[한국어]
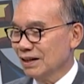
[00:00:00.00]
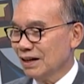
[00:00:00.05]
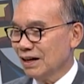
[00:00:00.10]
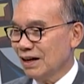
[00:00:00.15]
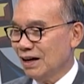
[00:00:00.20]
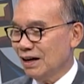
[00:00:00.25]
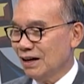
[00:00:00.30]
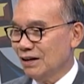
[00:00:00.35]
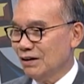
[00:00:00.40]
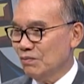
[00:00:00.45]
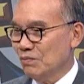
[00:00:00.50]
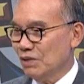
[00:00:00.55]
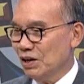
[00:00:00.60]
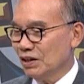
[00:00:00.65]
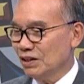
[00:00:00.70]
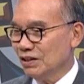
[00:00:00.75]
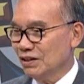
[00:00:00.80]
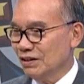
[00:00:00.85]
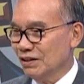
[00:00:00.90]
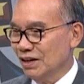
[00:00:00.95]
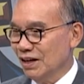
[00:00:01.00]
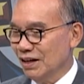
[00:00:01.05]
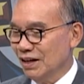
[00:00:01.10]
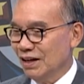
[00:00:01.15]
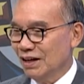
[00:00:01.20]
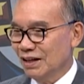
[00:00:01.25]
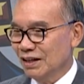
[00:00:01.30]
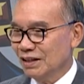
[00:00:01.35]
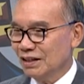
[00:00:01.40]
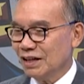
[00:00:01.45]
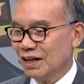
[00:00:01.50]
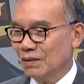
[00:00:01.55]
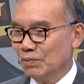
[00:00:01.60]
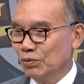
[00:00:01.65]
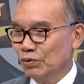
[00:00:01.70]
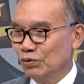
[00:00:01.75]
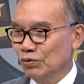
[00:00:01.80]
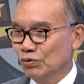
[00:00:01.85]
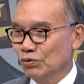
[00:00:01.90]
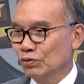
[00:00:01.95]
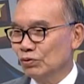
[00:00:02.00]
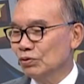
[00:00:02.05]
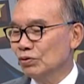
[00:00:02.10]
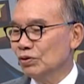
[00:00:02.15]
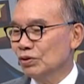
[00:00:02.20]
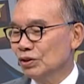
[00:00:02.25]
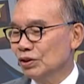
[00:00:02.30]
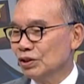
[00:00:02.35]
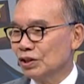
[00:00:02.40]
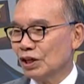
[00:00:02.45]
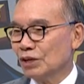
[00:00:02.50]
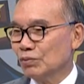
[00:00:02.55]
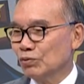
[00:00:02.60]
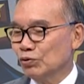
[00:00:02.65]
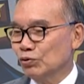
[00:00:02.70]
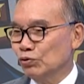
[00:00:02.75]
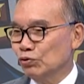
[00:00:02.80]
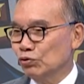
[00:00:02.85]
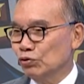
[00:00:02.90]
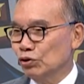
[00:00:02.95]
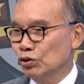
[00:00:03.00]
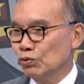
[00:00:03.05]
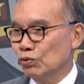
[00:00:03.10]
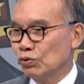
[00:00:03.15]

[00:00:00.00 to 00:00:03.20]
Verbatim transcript: 칼 막스의 자본론, 자본주의,